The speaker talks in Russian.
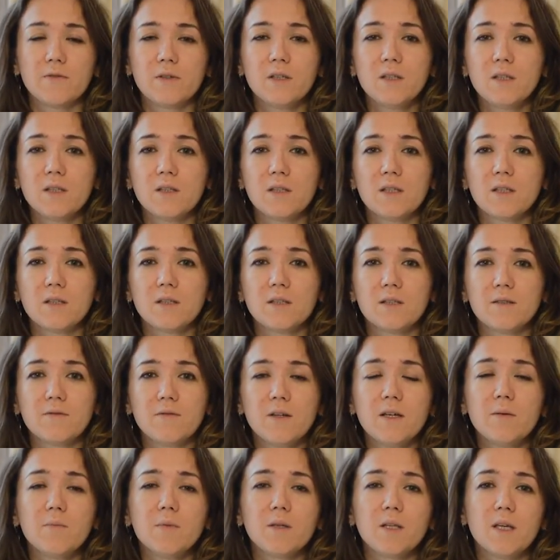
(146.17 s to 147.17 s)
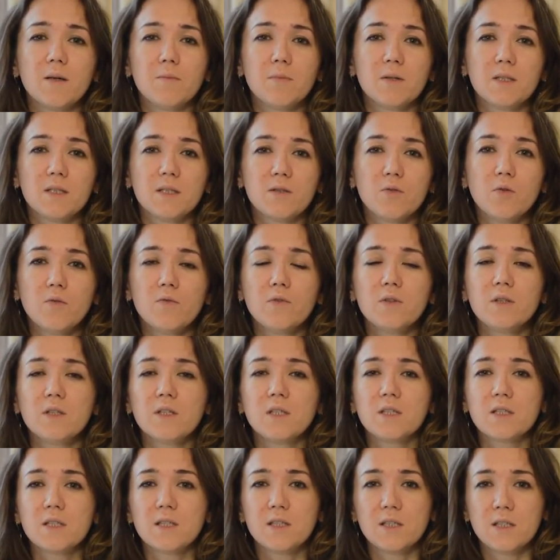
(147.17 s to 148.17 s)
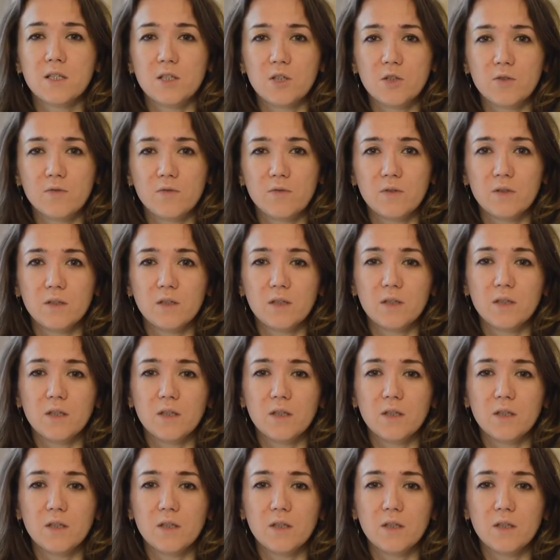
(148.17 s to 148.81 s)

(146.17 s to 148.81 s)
Это так называемые необоснованные сцеживания,